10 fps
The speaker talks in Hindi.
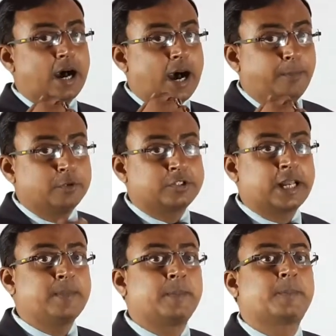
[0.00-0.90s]
अब उस
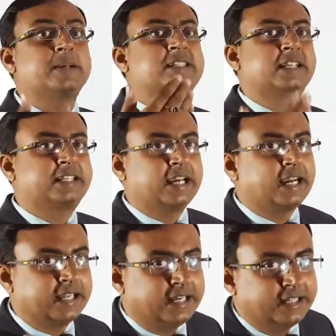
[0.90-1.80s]
टाइम आपके पास क्या
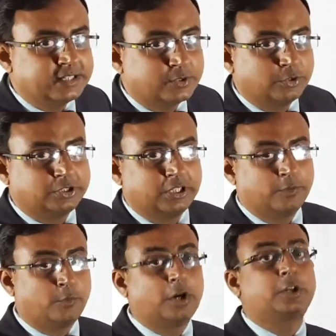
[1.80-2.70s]
गया ये सोचिए
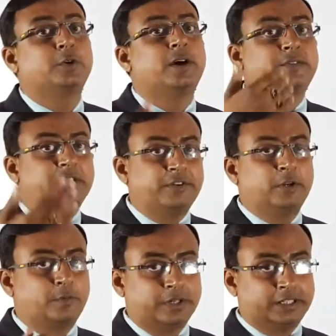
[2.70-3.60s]
वॉट यू हैव गिवेन
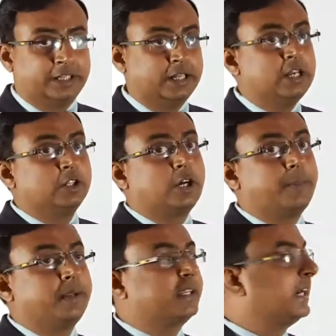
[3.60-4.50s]
ओवर देयर तो
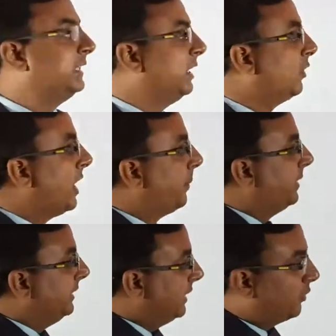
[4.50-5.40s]
आपने क्या दिया होगा
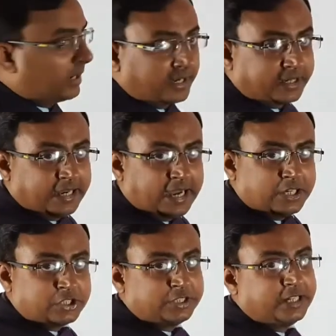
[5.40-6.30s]
आपने दिया होगा
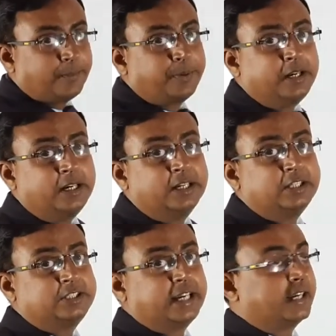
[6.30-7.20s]
कैश या फिर
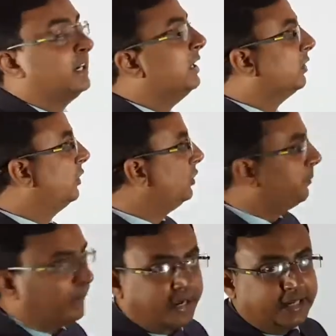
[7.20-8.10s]
चेक तो जो
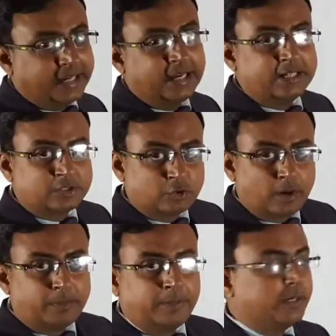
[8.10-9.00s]
बाइक है इसको
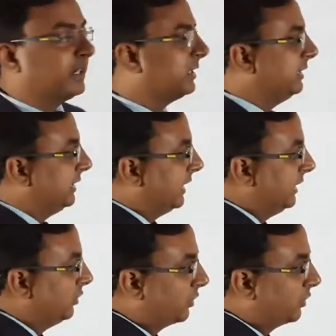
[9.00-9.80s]
आप डेबिट कर दीजिएगा ये जो